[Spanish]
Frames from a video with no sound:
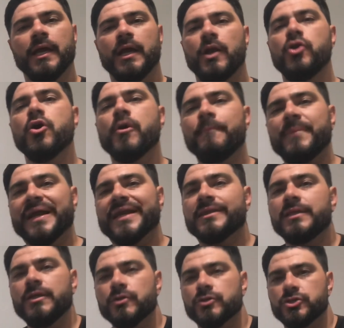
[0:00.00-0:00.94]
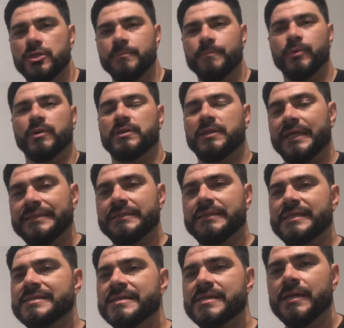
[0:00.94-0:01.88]
los partidos
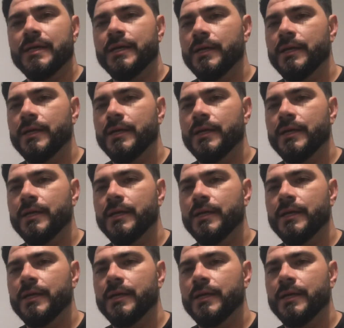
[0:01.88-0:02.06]
importantes